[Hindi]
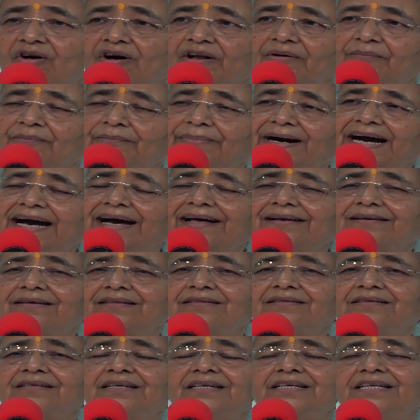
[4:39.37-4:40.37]
और
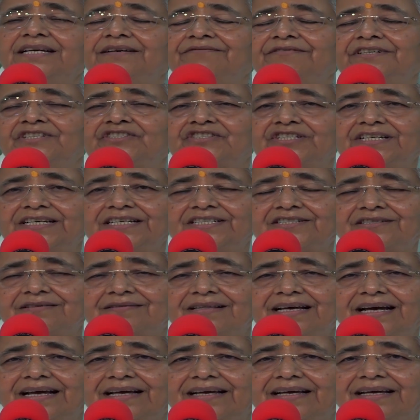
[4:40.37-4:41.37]
भारत की ये
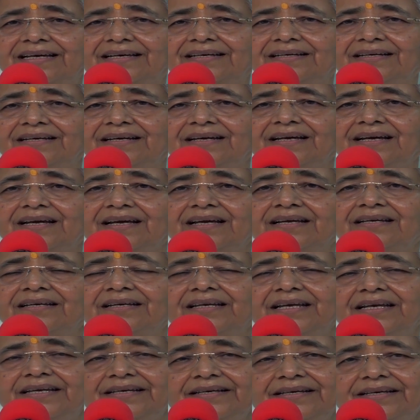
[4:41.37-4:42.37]
विशेषता है
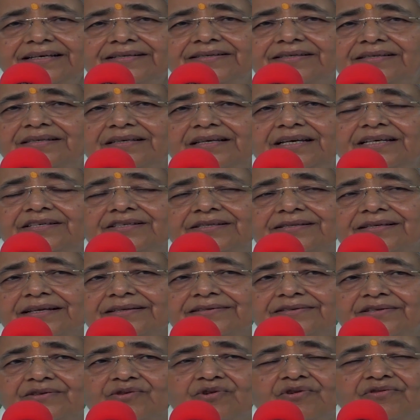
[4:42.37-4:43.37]
कि इसकी
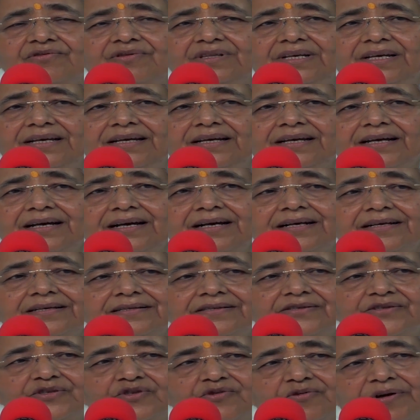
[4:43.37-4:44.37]
संस्कृति
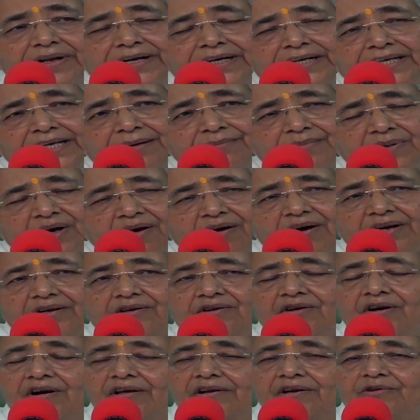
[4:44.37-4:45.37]
स्वर्णिम और
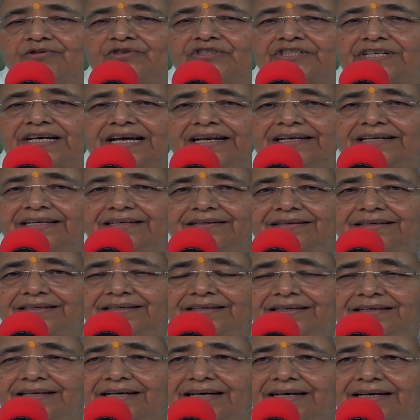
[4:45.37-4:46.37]
गौरवशाली
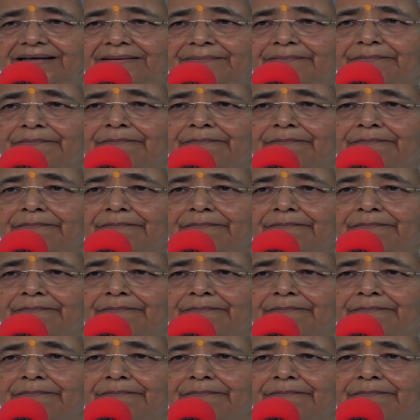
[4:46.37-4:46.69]
रही है